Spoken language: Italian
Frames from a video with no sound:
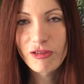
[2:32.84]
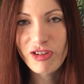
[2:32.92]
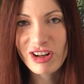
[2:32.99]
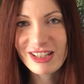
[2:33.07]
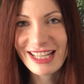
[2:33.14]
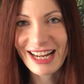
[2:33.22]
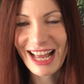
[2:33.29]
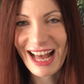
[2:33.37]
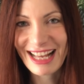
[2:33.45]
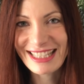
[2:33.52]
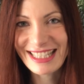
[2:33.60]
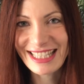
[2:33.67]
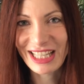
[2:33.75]
Forza
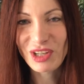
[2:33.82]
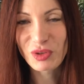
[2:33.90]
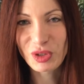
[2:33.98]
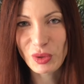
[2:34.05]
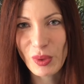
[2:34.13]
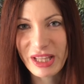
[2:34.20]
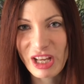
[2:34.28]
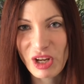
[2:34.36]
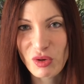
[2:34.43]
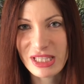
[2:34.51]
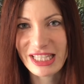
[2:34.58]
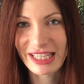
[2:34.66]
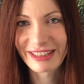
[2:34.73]
ragazzi, continuate
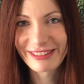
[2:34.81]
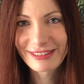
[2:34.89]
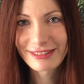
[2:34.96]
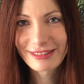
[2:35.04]
così.